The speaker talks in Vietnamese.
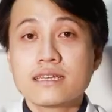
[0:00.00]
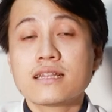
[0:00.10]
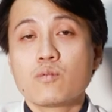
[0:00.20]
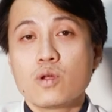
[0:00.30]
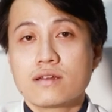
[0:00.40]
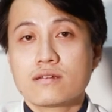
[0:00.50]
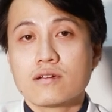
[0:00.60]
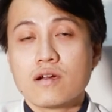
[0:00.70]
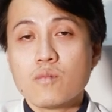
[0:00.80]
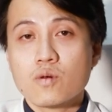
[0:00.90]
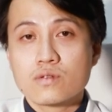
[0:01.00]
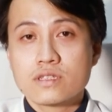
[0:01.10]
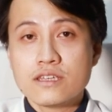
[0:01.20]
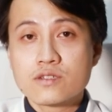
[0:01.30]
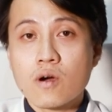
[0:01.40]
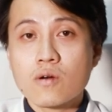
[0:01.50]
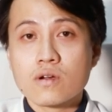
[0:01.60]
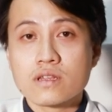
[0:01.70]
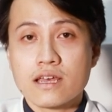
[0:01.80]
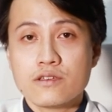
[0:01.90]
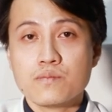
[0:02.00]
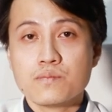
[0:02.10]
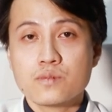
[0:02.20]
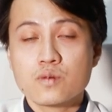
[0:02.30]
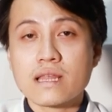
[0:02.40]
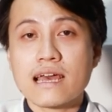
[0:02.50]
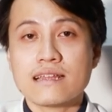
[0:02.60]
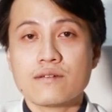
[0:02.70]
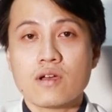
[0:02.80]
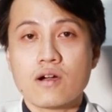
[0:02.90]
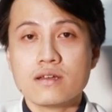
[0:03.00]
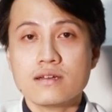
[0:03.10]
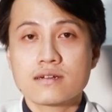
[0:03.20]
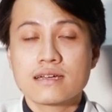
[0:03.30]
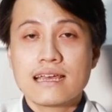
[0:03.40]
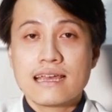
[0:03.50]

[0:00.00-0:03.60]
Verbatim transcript: Khi tập luyện, có một chỉ số có thể giúp chúng ta theo dõi được